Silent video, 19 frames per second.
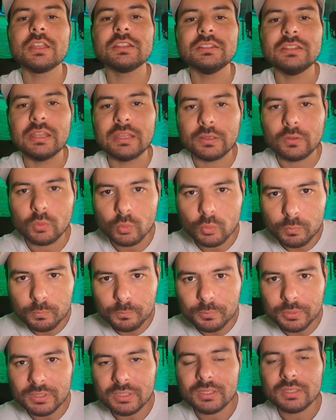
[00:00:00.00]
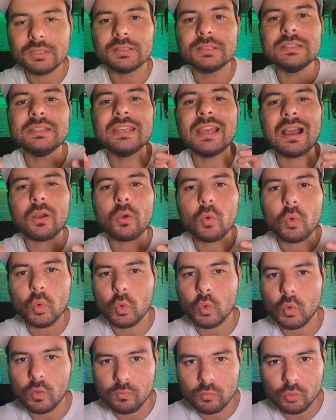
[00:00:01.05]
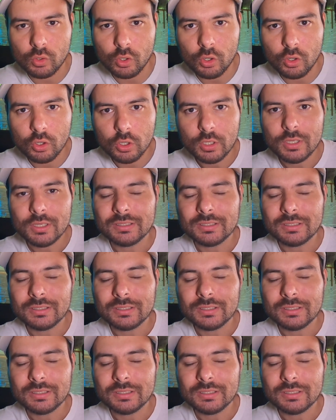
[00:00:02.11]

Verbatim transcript: Dei gruppi di accumulo,